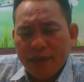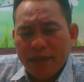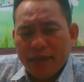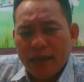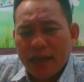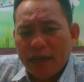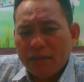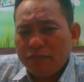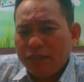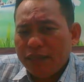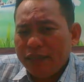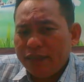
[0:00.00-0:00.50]

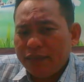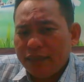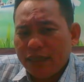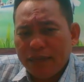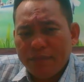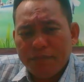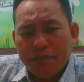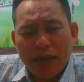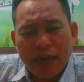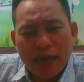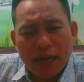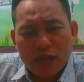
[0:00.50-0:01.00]
ông đi
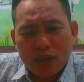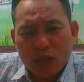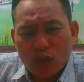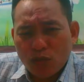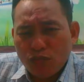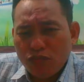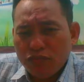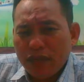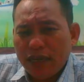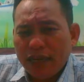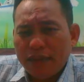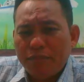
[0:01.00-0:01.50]
trị ma
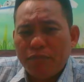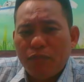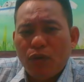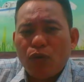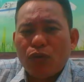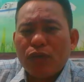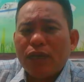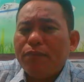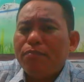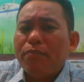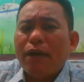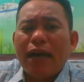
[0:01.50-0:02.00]
cũng là
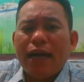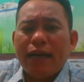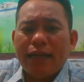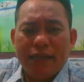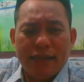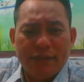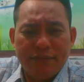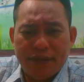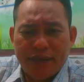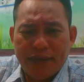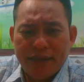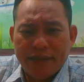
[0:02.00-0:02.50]
một cái bài
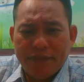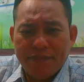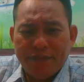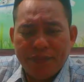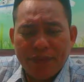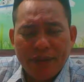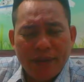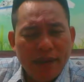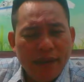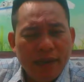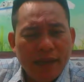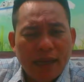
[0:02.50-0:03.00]
như vậy
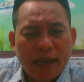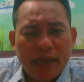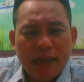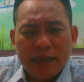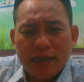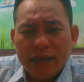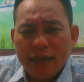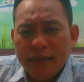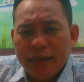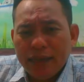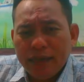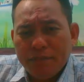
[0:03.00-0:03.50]
à,
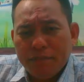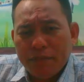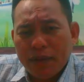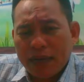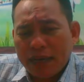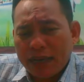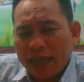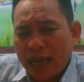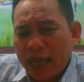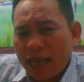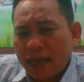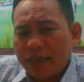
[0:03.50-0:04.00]
người
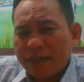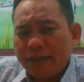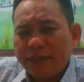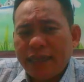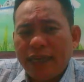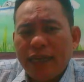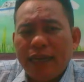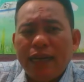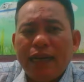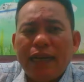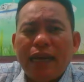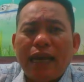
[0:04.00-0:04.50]
mà càng
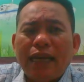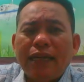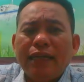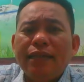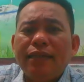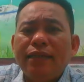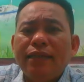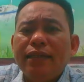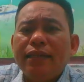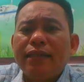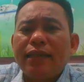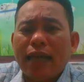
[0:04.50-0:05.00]
trẻ là anh
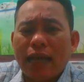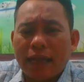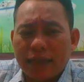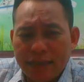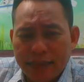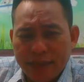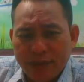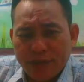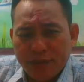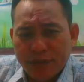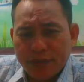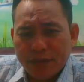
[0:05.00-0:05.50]
ngửi càng
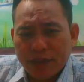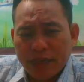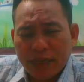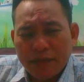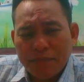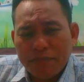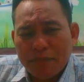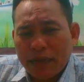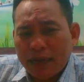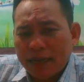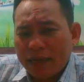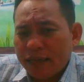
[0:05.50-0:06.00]
nhiều à,
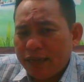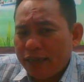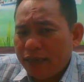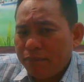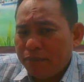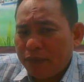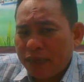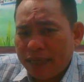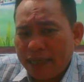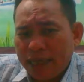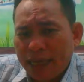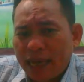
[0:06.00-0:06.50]
mà người
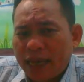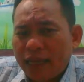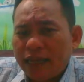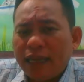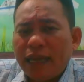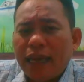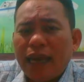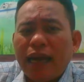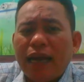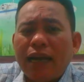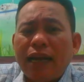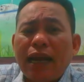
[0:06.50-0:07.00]
mà già
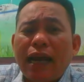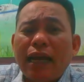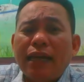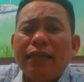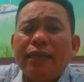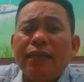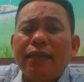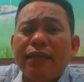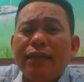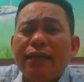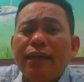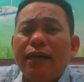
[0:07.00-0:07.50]
già là
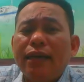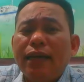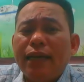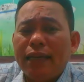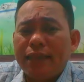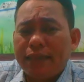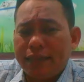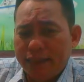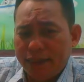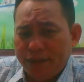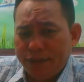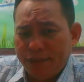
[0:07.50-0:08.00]
anh ngửi hơi ít
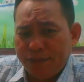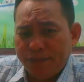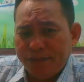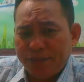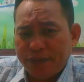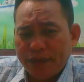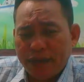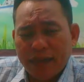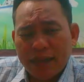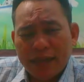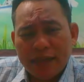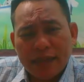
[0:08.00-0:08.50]
xíu
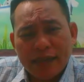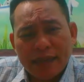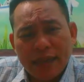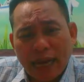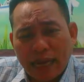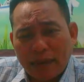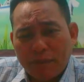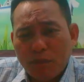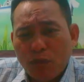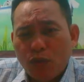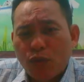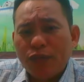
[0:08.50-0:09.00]
à, như
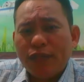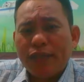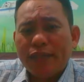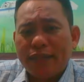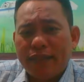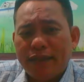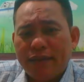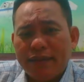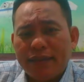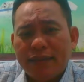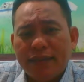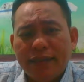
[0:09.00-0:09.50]
nặng mùi vậy
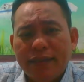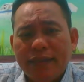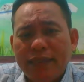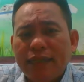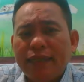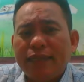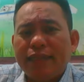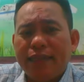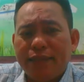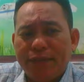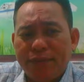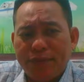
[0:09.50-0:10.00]
sao anh ngửi
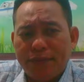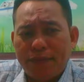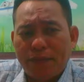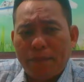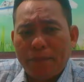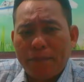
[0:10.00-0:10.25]
ít xíu